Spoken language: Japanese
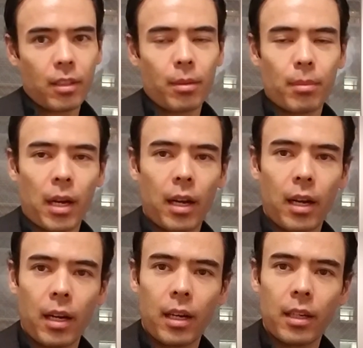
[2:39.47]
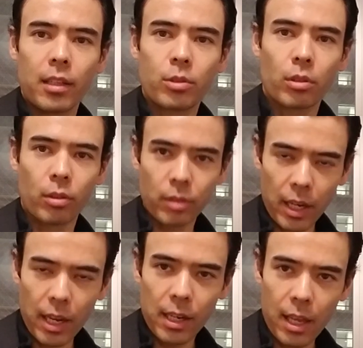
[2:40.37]
まあちょっと
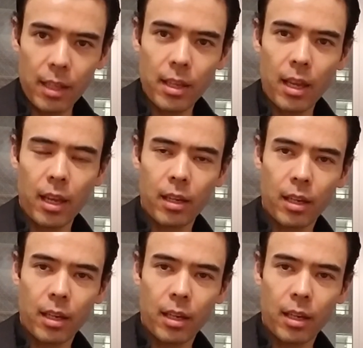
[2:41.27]
グレーで、